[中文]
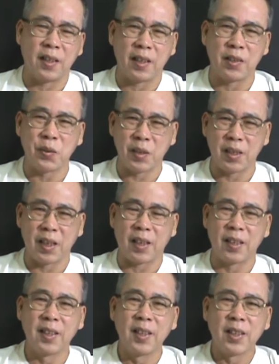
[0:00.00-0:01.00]
啊，就是这样。
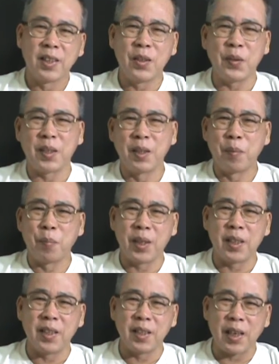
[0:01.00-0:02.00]
因为
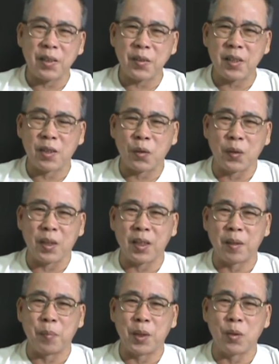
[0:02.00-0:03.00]
民歌它就是从那
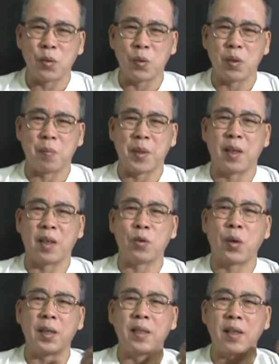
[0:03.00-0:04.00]
个民族里面哈
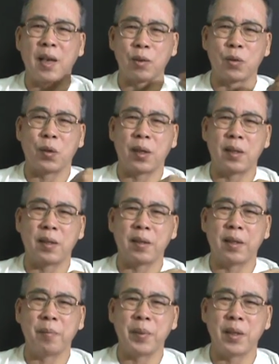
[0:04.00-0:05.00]
传唱出来的
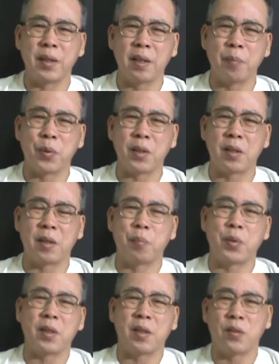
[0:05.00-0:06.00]
啊，民歌不是
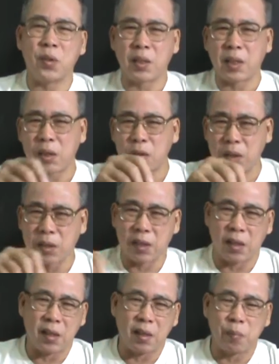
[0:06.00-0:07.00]
不是音乐家去
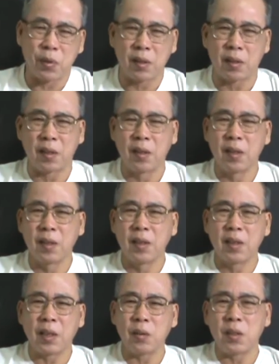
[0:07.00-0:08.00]
写的，不是，
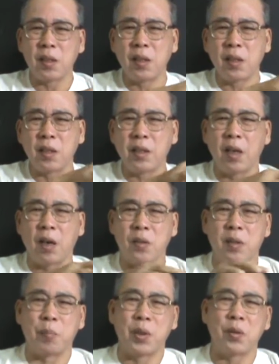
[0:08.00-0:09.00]
它就是一个调
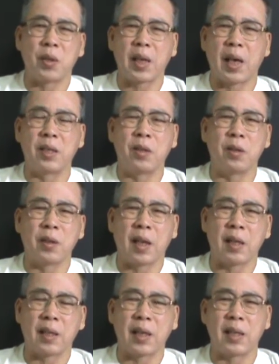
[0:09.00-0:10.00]
子。比如说赶牛、
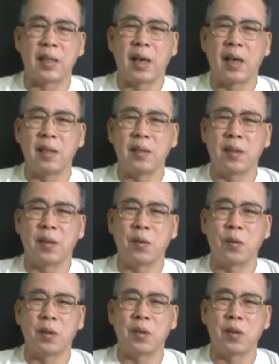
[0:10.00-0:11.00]
赶赶羊哈，
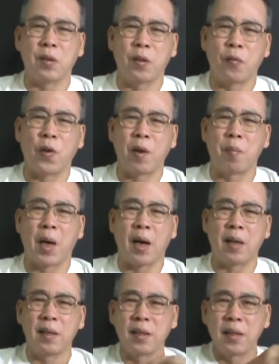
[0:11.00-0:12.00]
或者是放
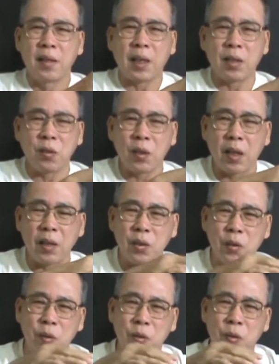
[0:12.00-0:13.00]
马，他就哎
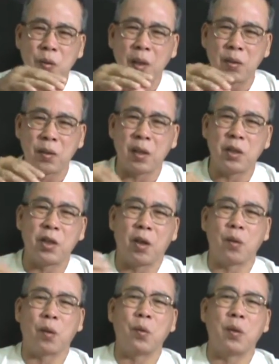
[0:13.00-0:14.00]
就就他就在
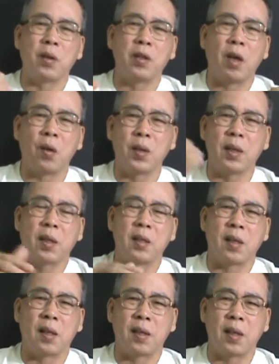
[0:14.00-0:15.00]
叫吆喝的
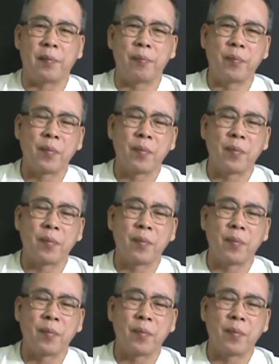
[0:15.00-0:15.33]
时候啊，